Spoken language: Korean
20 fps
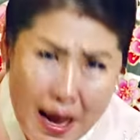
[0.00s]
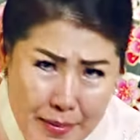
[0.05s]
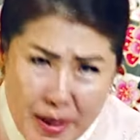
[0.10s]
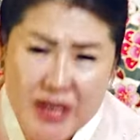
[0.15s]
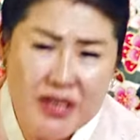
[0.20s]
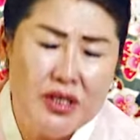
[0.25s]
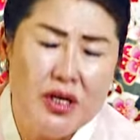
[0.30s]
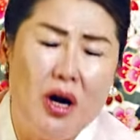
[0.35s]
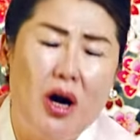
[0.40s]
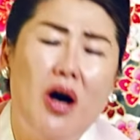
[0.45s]

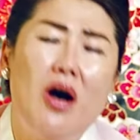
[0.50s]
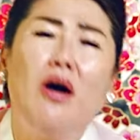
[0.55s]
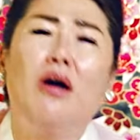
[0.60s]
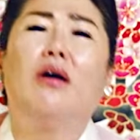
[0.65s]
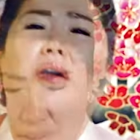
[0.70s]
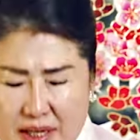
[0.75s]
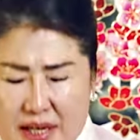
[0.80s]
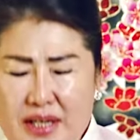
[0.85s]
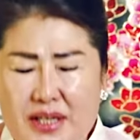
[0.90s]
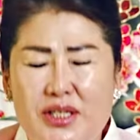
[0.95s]
하면서
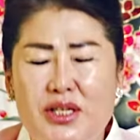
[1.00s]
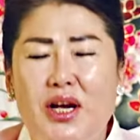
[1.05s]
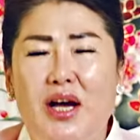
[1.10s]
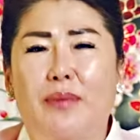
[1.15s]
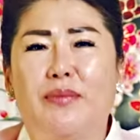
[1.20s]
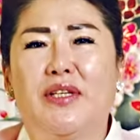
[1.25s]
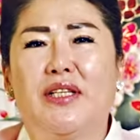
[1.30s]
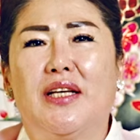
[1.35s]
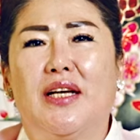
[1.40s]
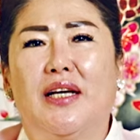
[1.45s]
사르셔야
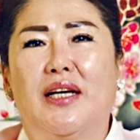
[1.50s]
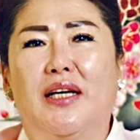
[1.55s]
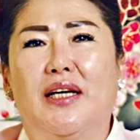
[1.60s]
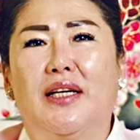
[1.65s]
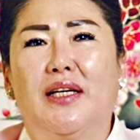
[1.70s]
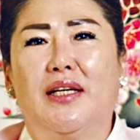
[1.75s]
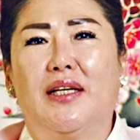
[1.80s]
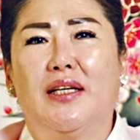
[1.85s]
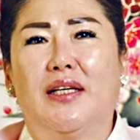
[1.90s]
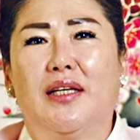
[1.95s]
합니다.